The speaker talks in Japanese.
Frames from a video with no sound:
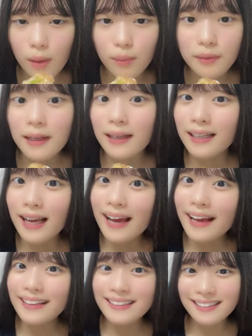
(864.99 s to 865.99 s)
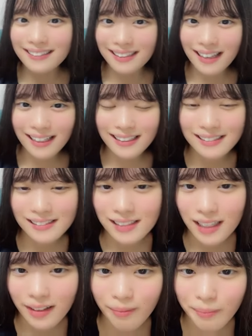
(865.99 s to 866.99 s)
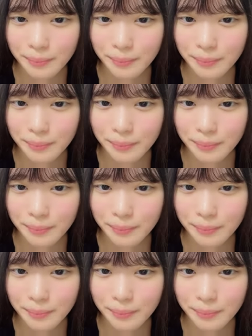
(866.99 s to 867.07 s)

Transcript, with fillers: 舞台えー、いいねいつか